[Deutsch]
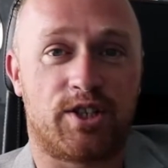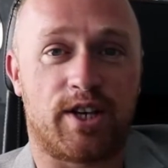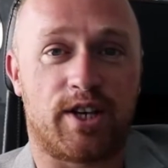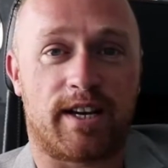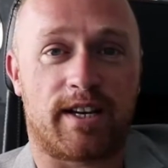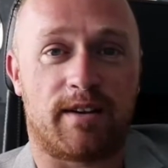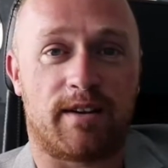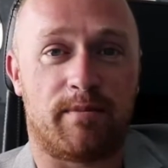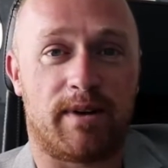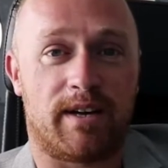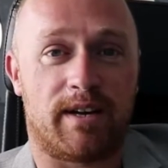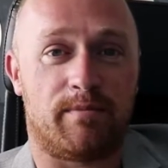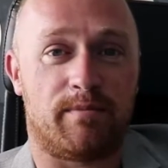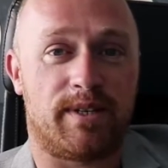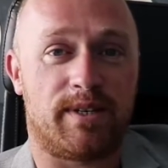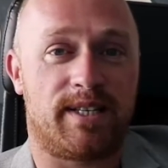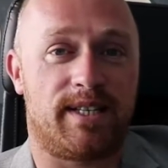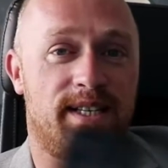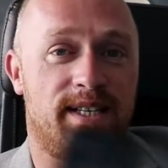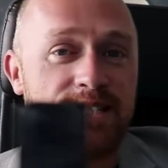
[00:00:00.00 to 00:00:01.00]
Gentlemen,
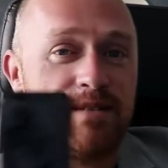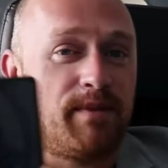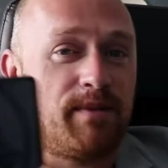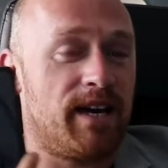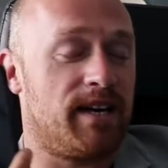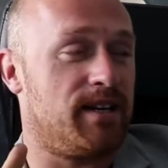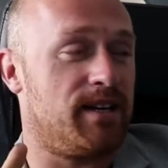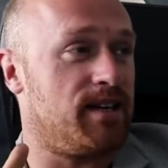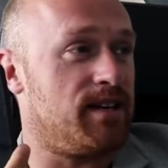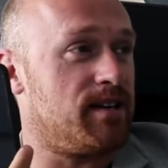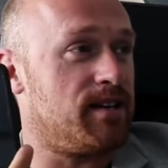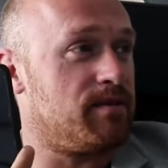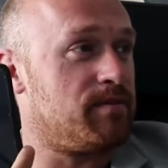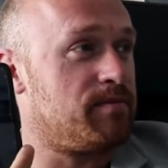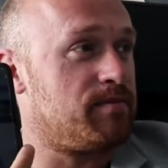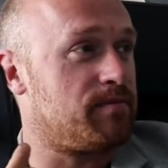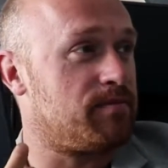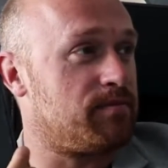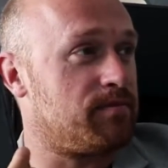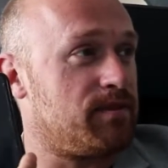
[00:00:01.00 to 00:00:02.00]
mit diesem Handy hier
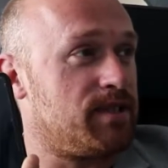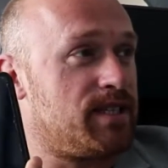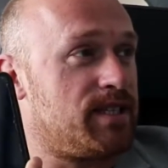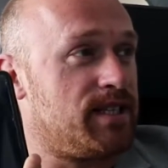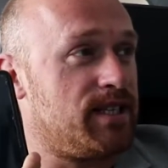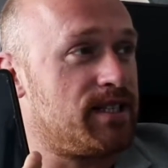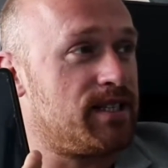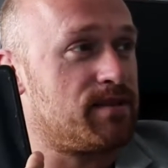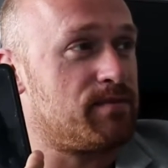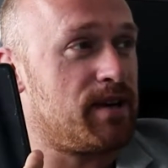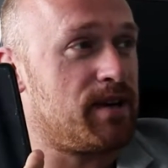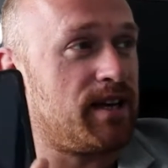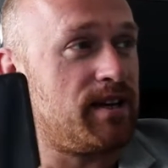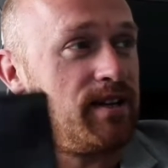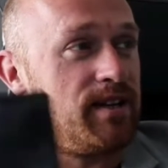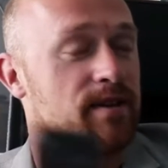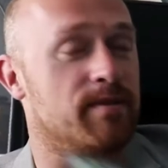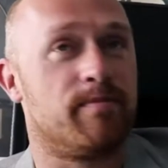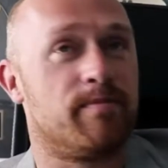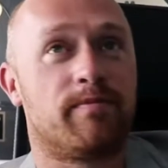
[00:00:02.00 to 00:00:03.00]
mit diesem
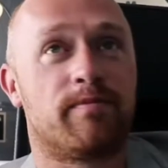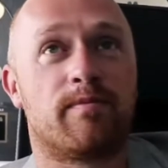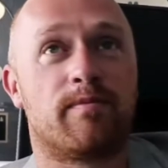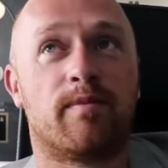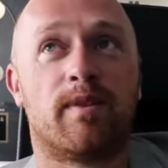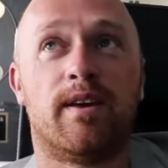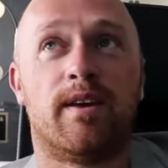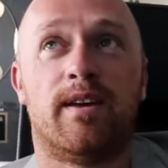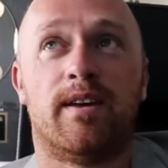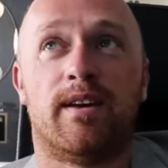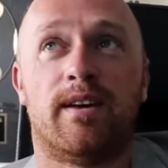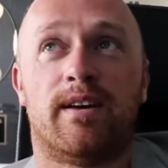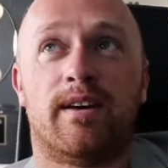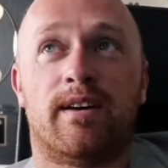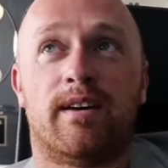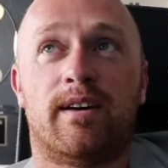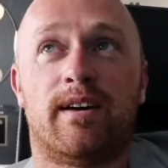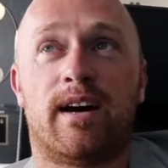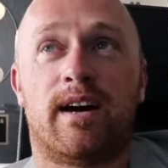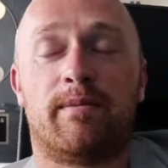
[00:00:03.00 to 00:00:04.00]
Handy
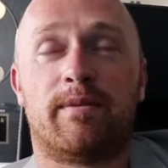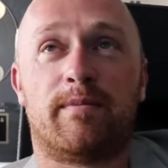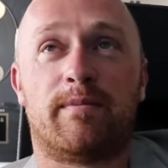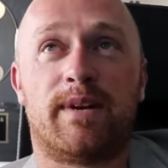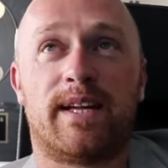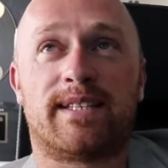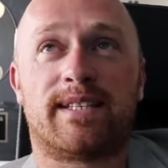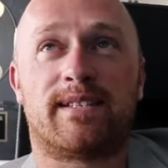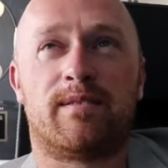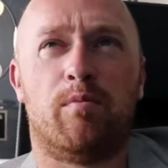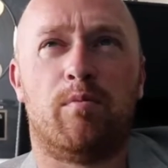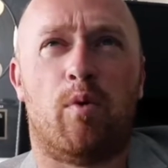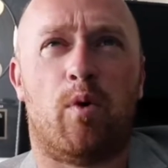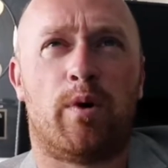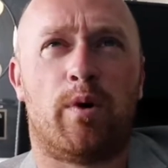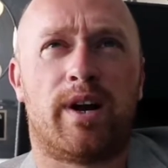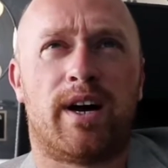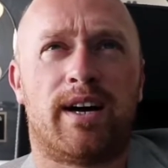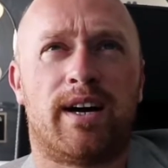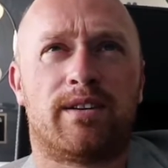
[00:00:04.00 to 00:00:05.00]
habe ich im letzten
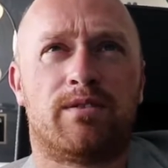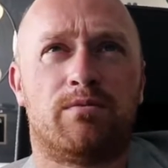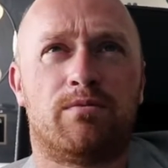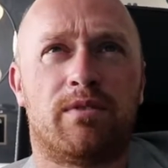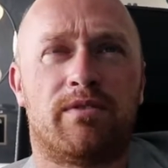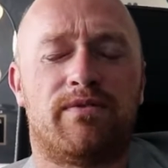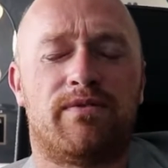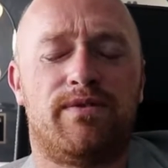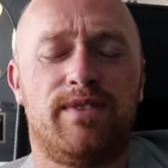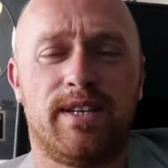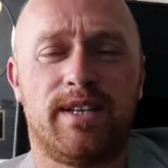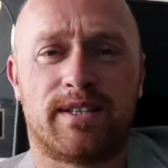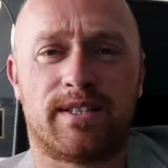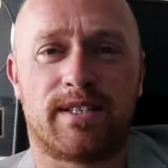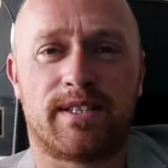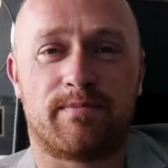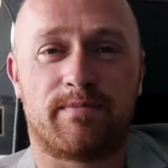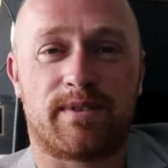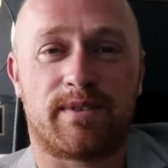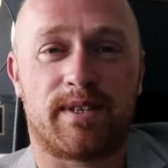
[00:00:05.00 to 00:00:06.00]
Monat über
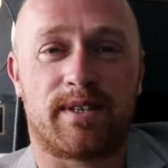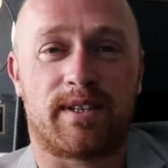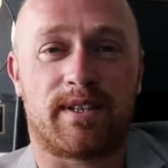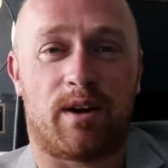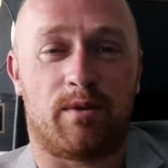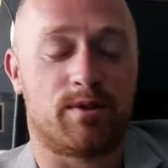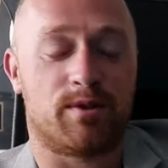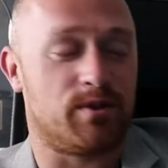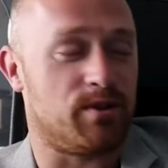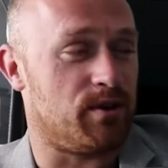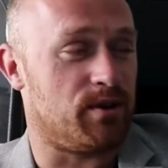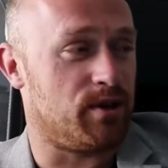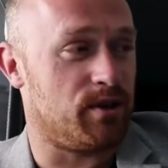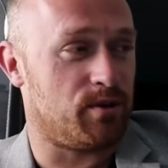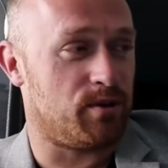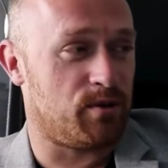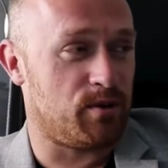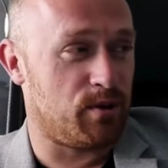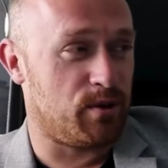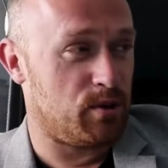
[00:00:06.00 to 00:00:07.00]
74.000
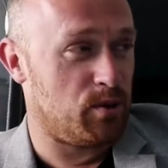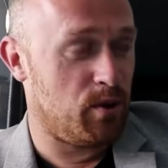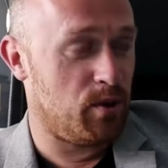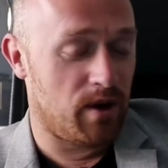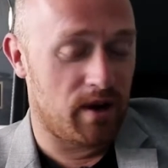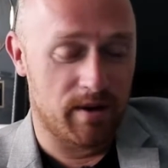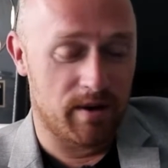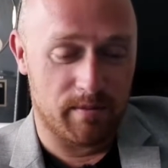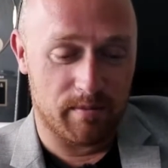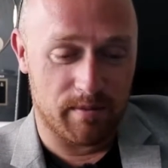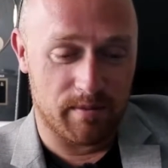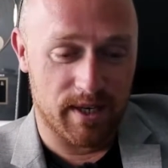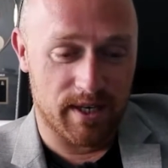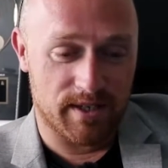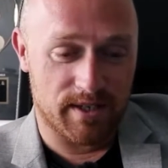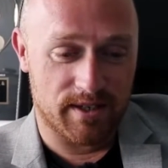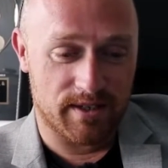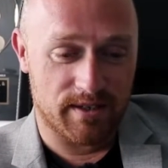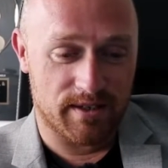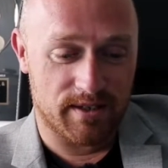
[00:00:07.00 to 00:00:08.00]
Euro nur
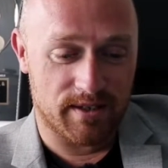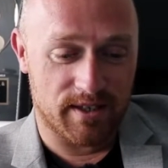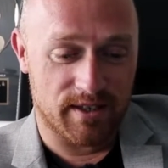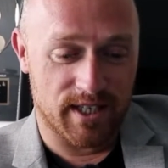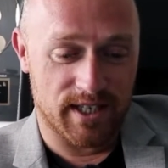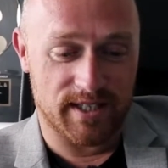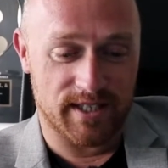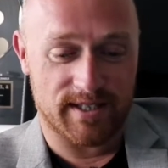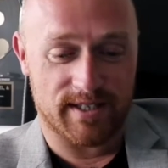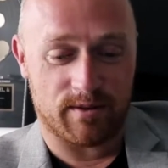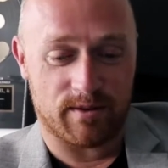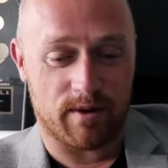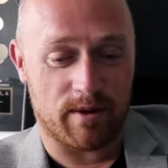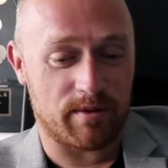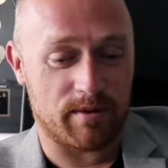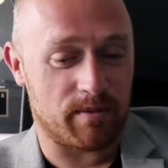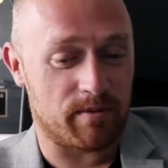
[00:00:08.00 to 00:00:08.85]
mit Instagram